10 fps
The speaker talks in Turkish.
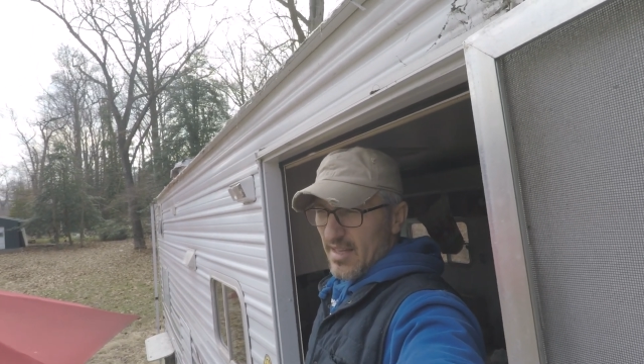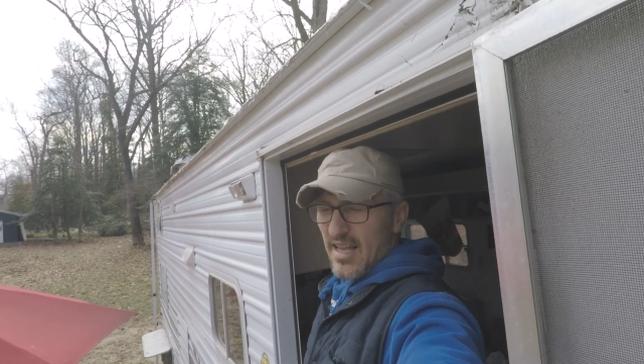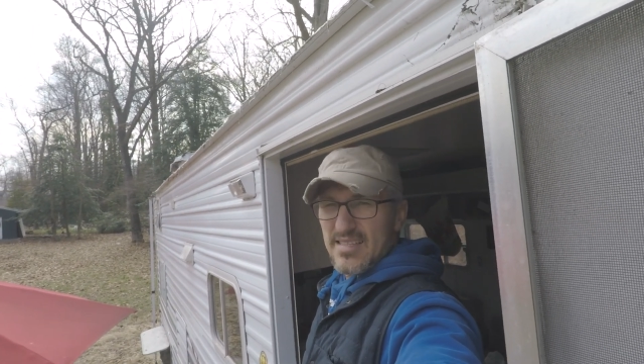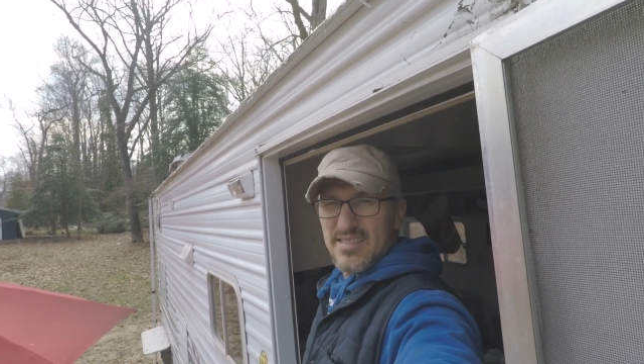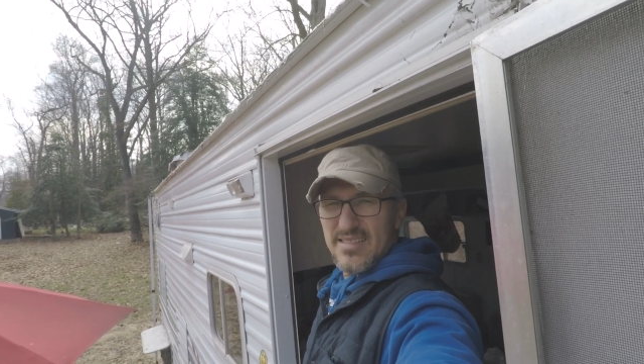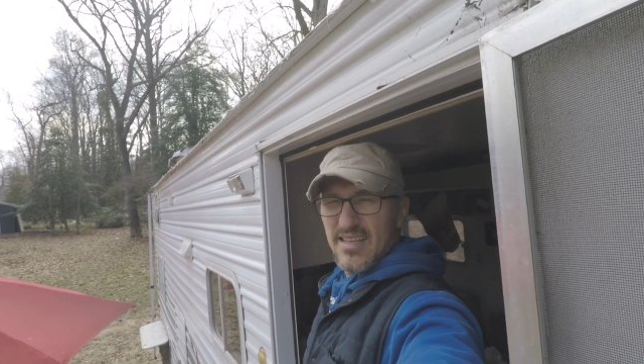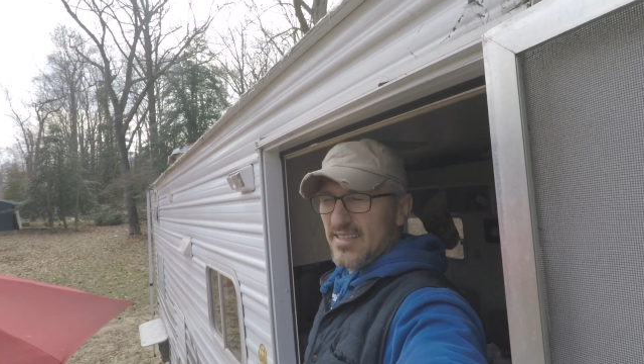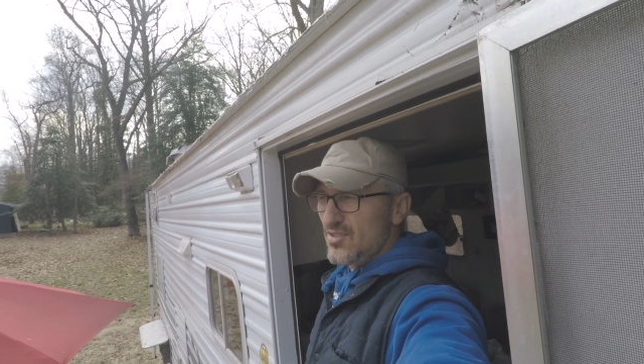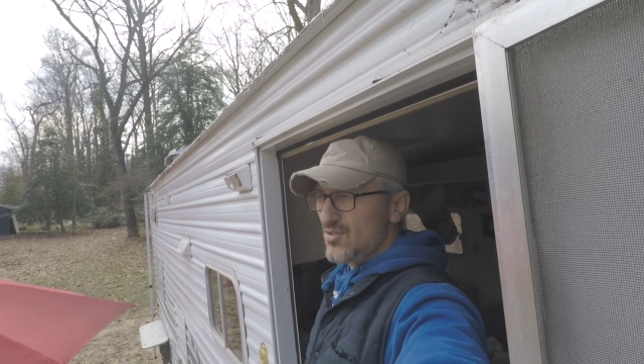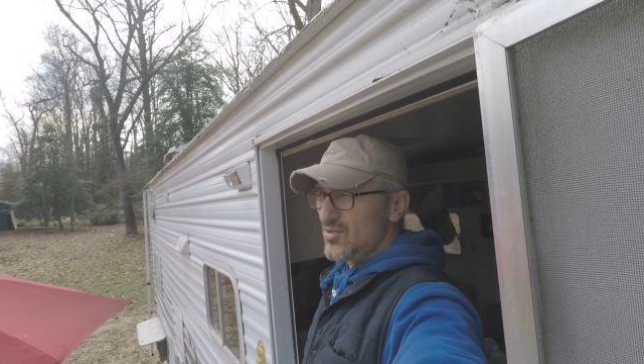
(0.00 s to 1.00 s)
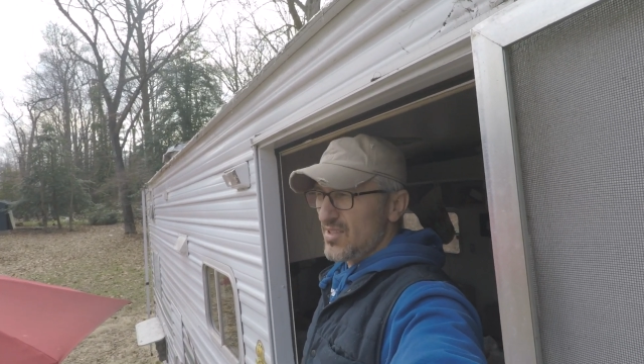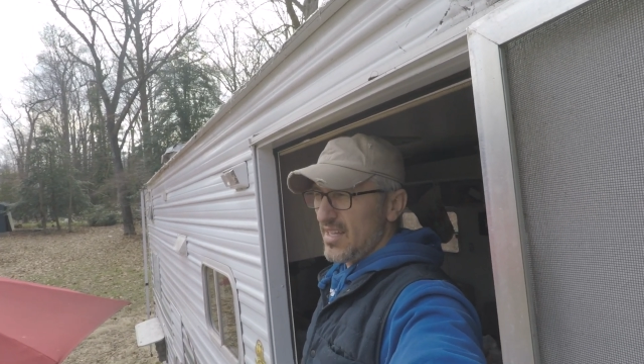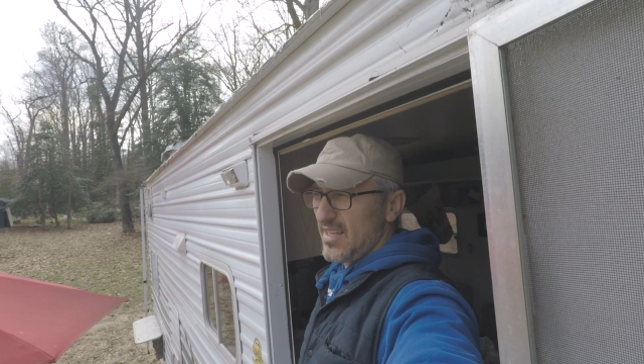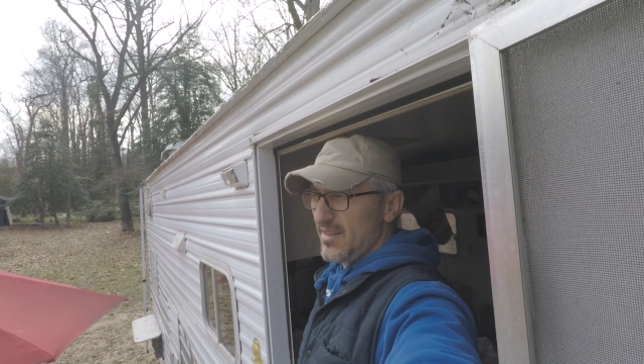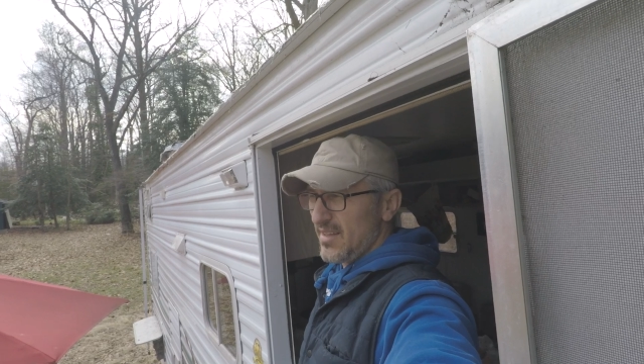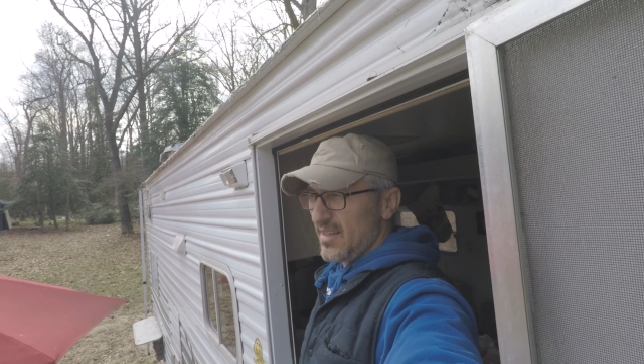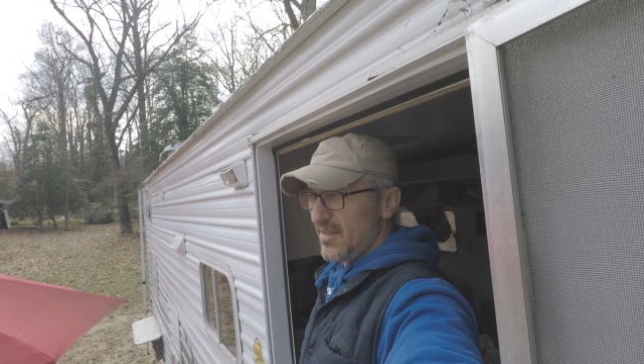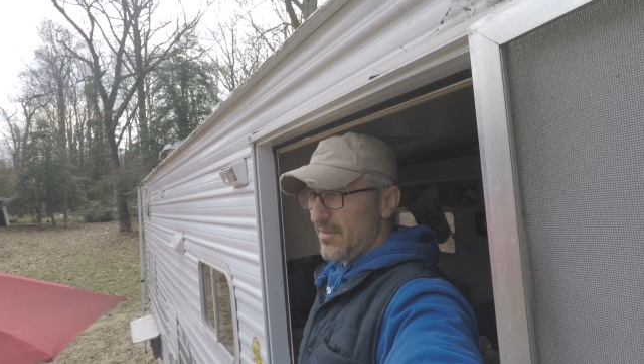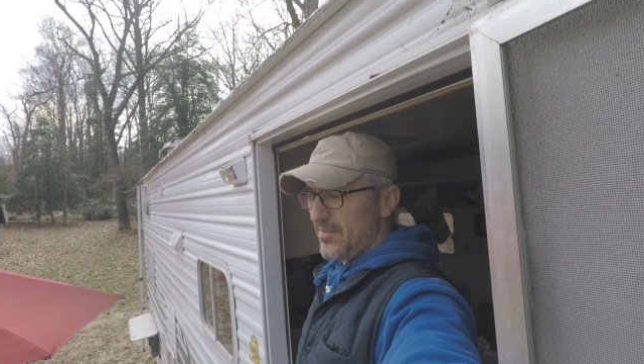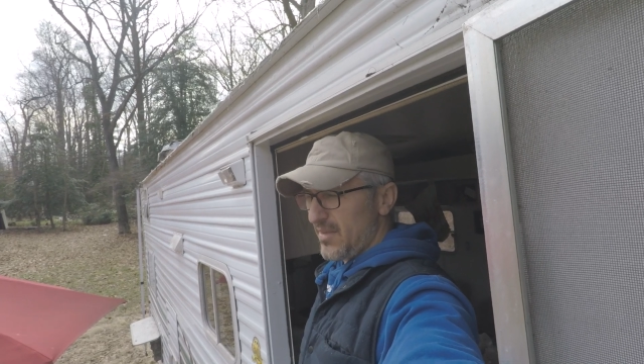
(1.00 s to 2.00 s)
Aslında İdris Usta'yla
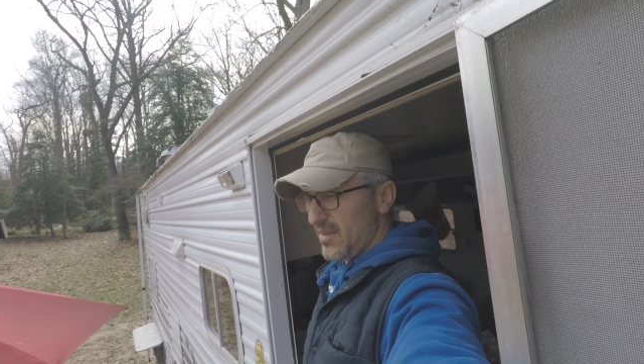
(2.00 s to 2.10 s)
e,